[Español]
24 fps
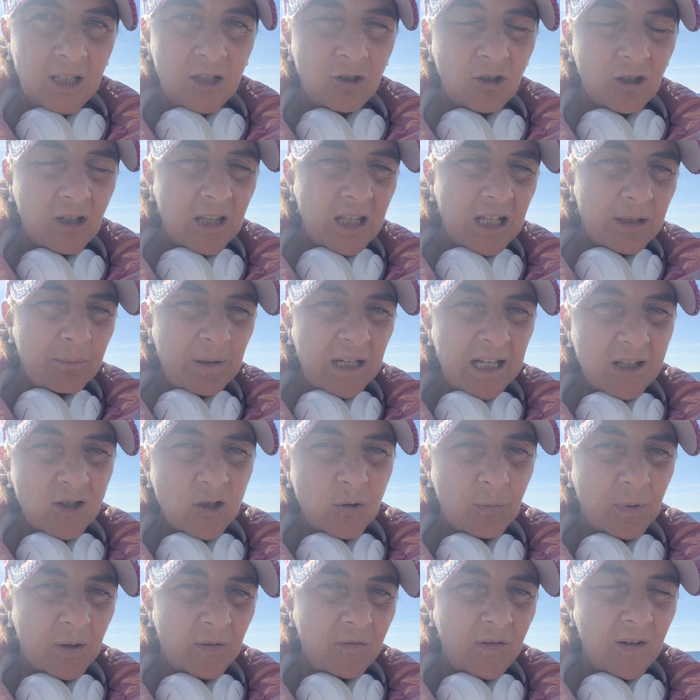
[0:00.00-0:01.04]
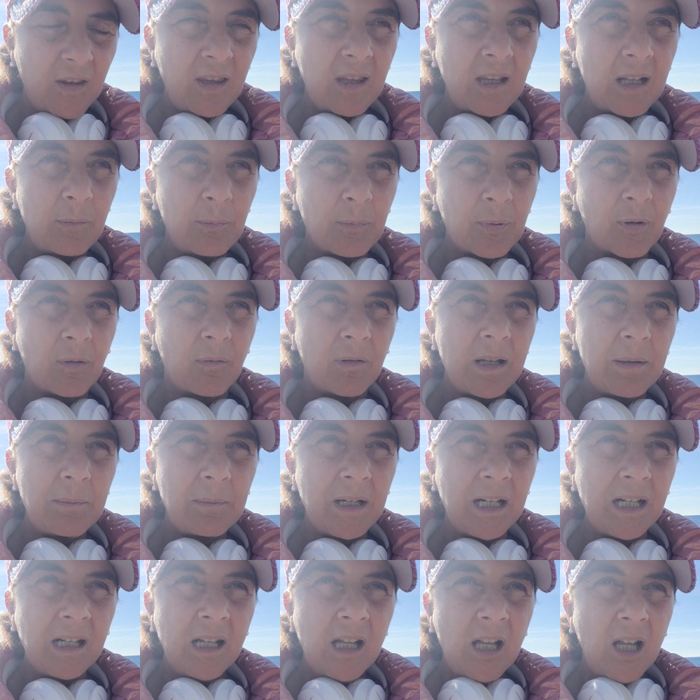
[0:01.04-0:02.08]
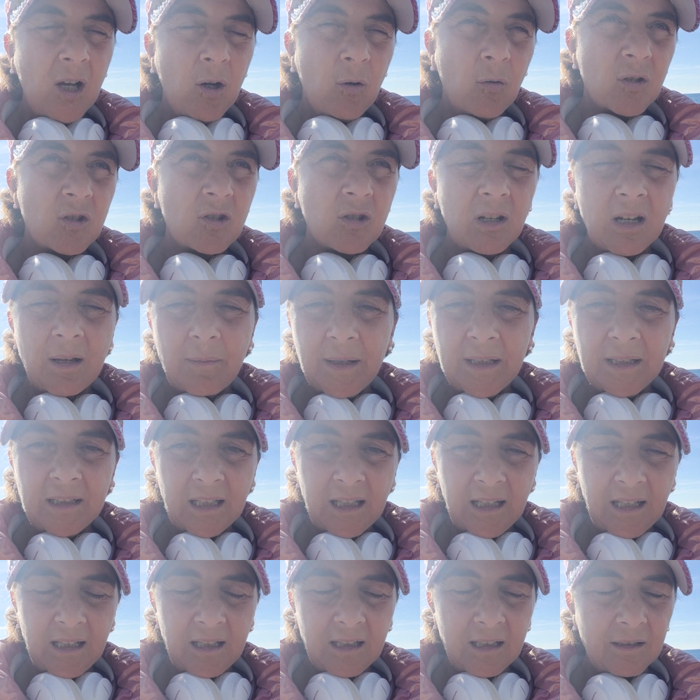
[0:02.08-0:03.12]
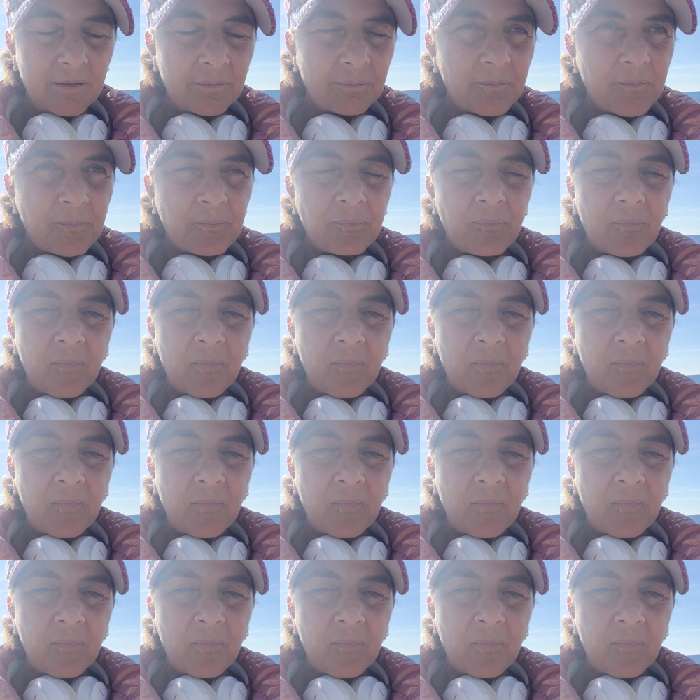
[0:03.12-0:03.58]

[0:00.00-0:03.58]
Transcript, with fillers: No quedarme en la superficie del problema o solamente en